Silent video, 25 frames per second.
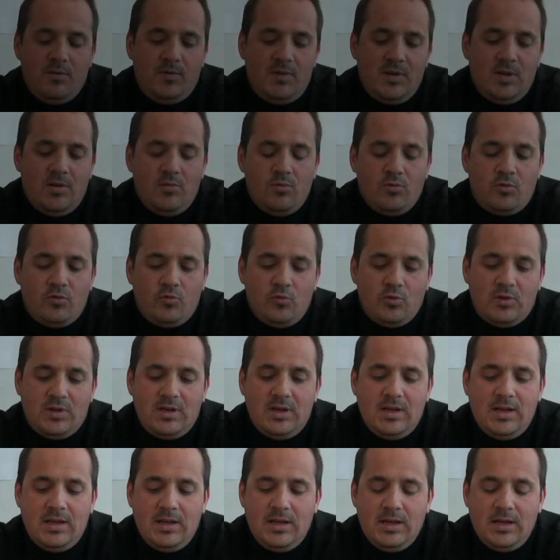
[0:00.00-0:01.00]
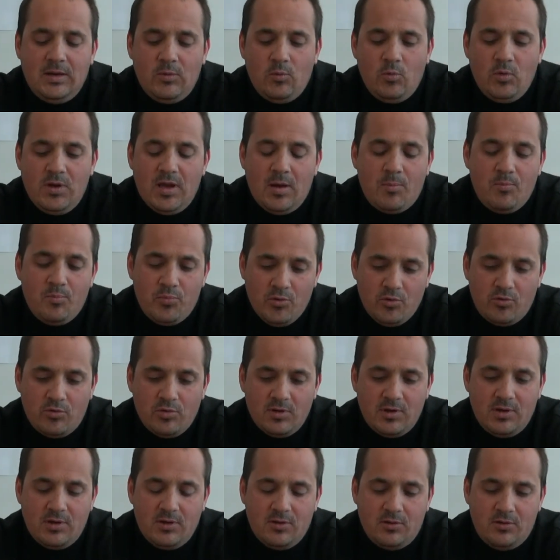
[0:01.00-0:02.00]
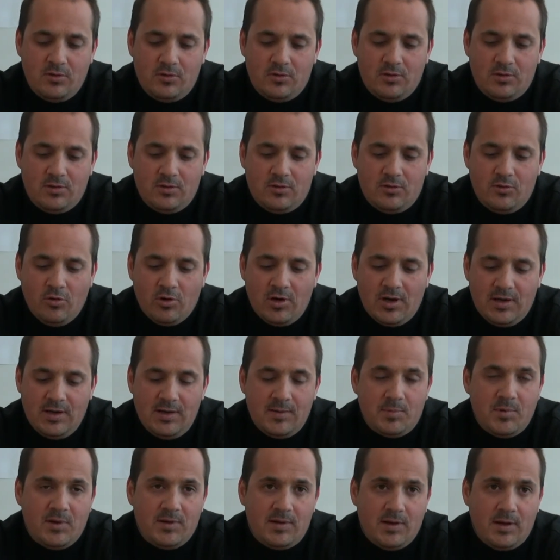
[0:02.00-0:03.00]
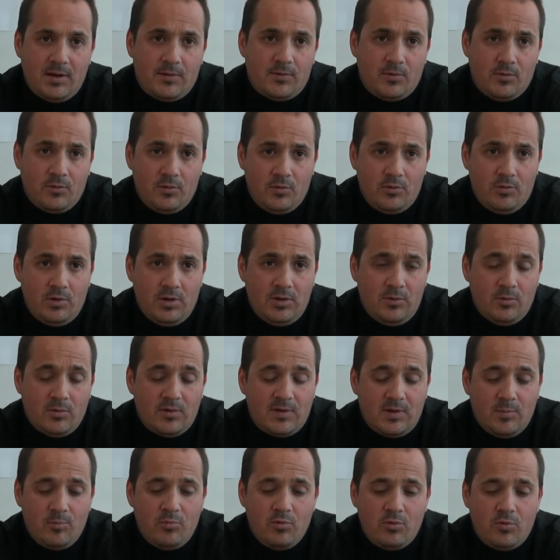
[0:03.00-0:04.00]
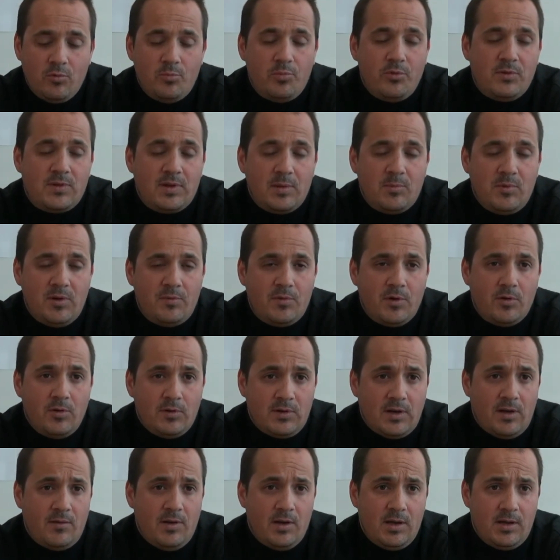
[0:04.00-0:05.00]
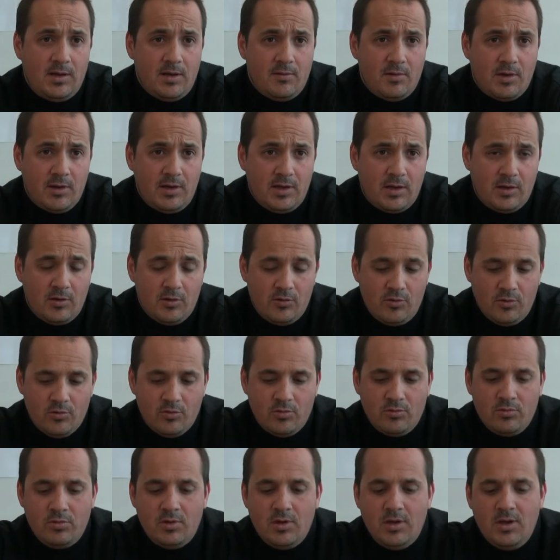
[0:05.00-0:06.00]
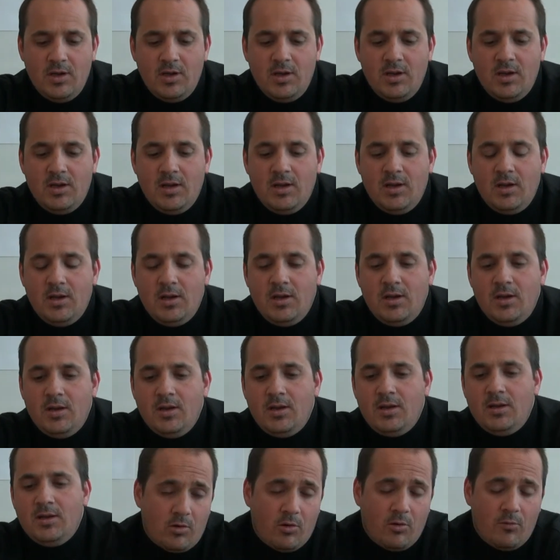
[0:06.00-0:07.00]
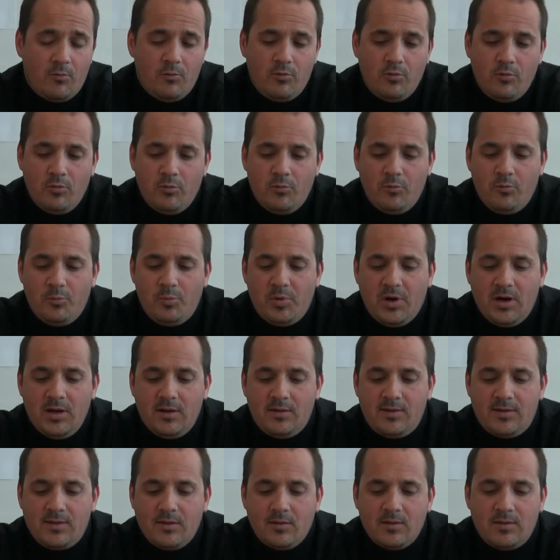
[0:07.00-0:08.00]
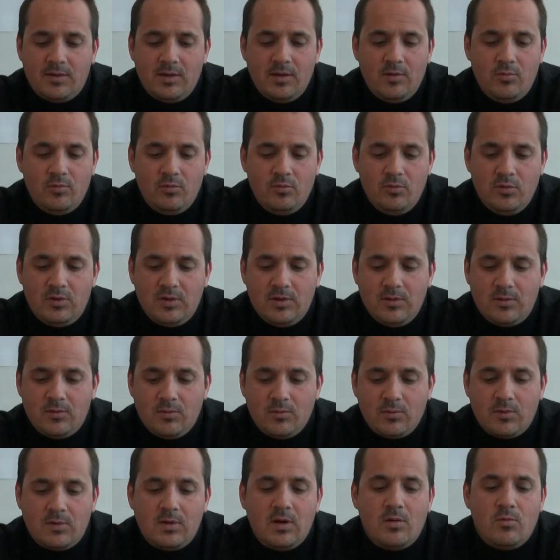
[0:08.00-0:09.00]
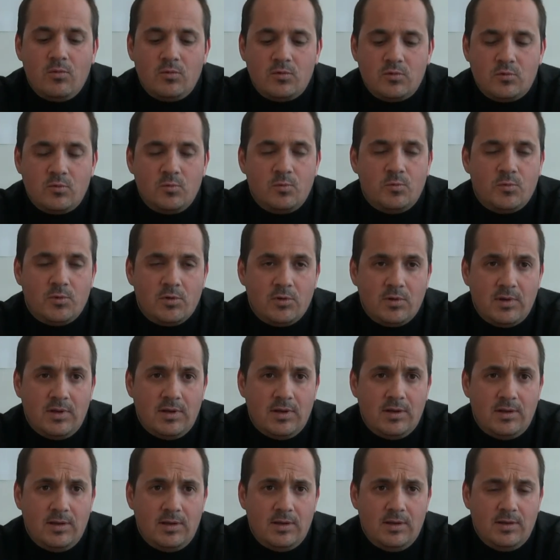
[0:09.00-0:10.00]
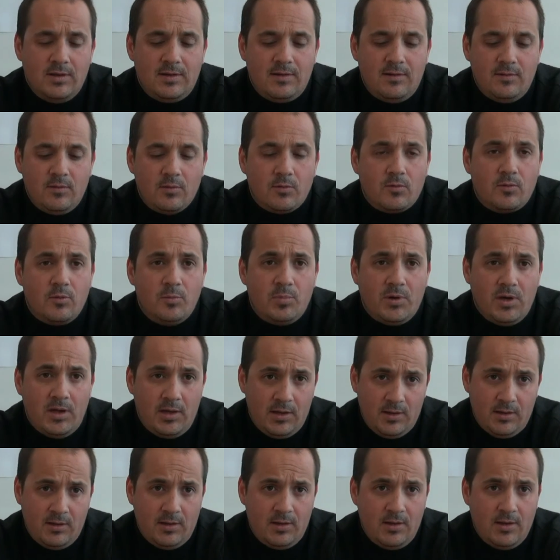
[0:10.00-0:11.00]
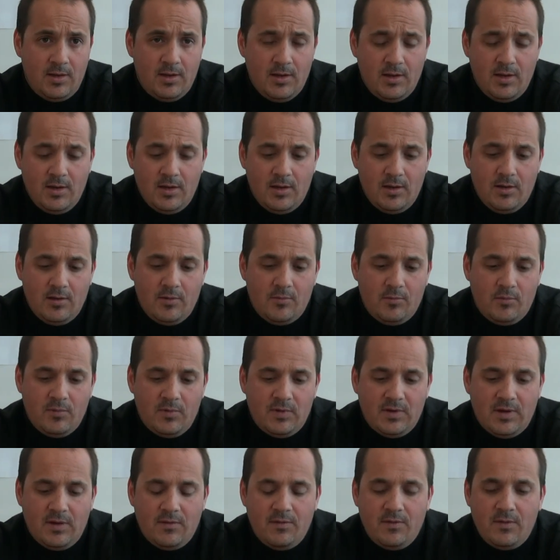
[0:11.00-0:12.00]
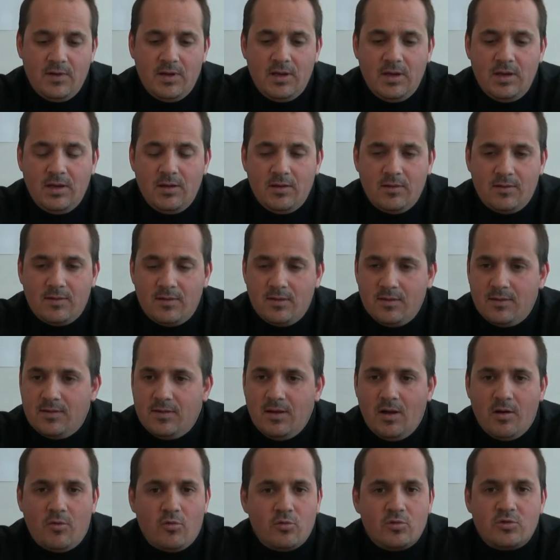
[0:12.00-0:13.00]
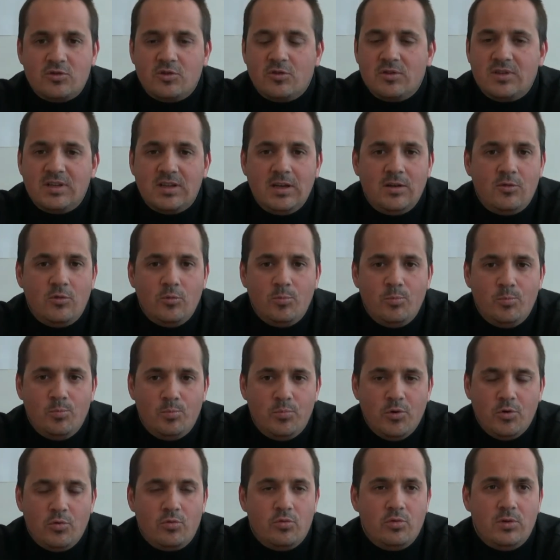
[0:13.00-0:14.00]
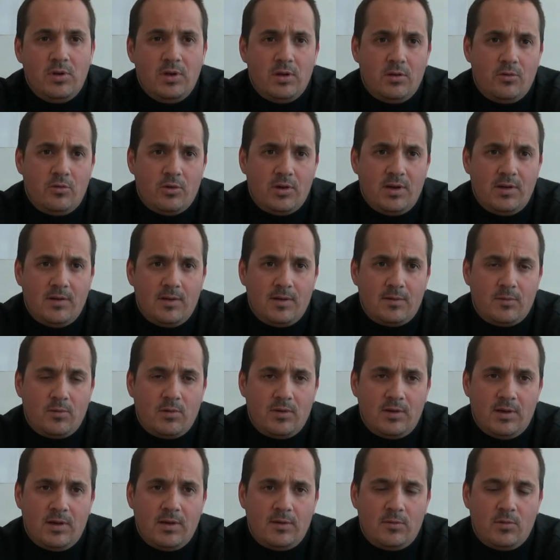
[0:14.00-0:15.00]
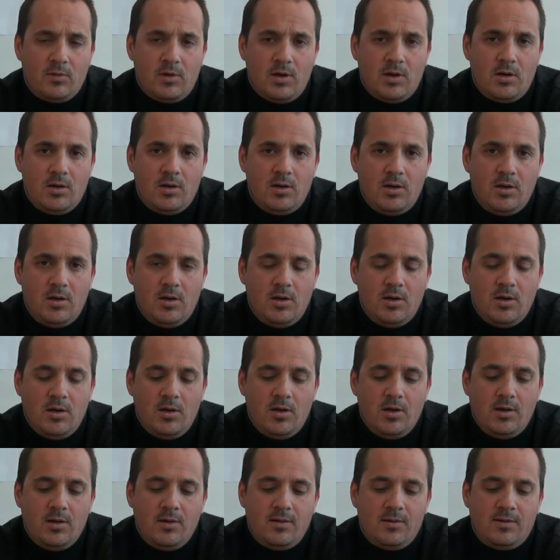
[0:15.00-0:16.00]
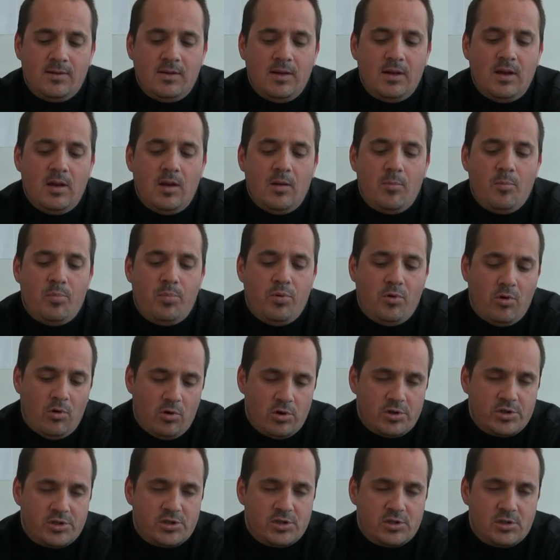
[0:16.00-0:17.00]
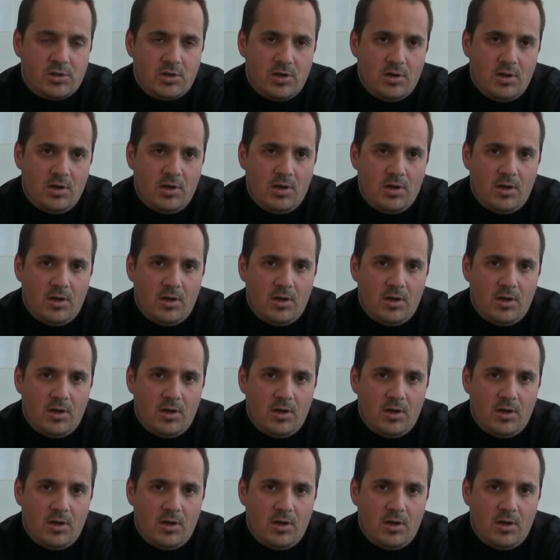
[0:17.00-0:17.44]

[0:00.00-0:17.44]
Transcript: une ville où, toutes les, où il y a beaucoup d'organismes internationaux et donc c'est beaucoup plus simple des fois de travailler et d'avoir des réunions. Quand vous, parlez de santé ou de nutrition, c'est là où souvent des décisions se prennent. Vous avez, c'est un concentré de beaucoup d'organisations internationales. C'est proche,